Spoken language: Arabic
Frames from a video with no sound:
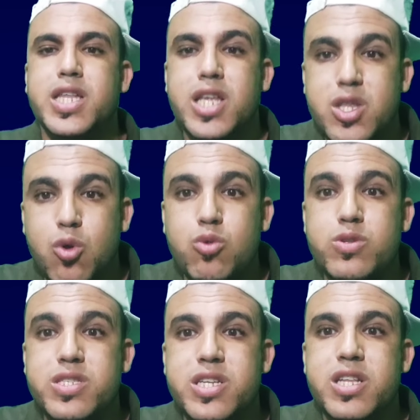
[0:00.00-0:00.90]
ديالنا
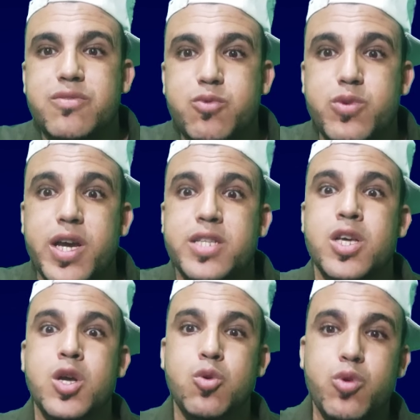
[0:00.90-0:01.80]
يدخلوا
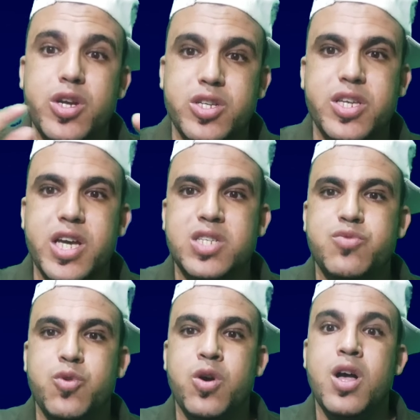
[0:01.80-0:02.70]
للتليفونات
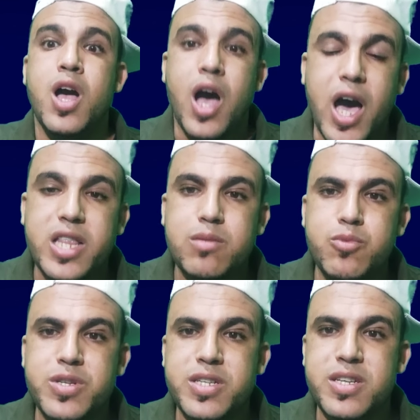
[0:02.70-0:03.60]
ويكتشفوا هاد
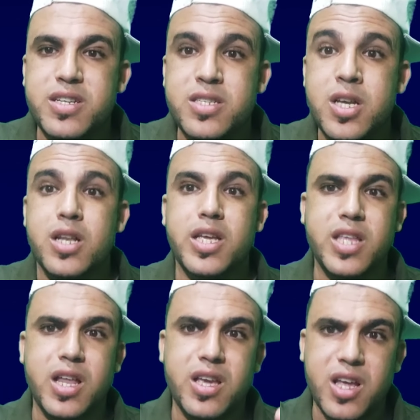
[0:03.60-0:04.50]
المولينيكس
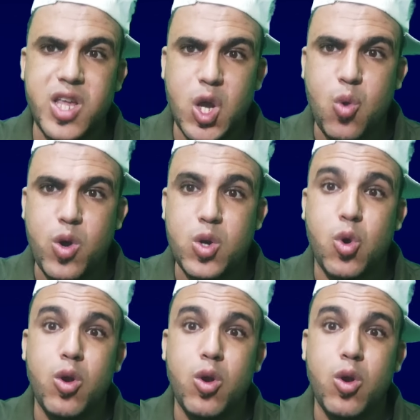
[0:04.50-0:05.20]
لذلك الاخوان